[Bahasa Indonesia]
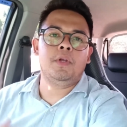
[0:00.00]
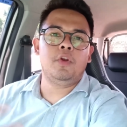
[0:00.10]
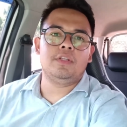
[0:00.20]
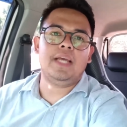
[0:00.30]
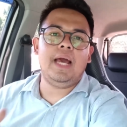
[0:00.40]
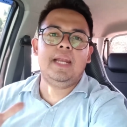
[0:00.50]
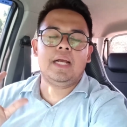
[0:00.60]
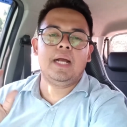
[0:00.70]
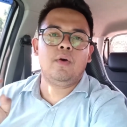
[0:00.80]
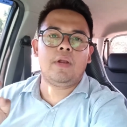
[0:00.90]
Menurut saya
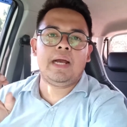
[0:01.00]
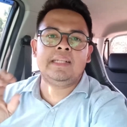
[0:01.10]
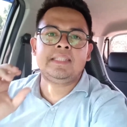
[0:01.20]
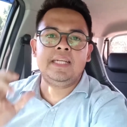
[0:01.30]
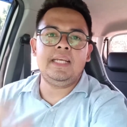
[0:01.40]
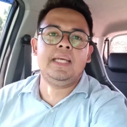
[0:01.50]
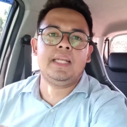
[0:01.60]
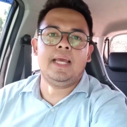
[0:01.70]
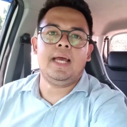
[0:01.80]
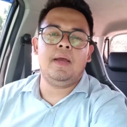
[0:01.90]
ada kekurangan
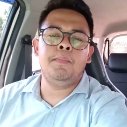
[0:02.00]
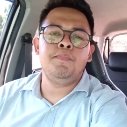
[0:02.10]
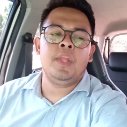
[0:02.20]
sedikit ya.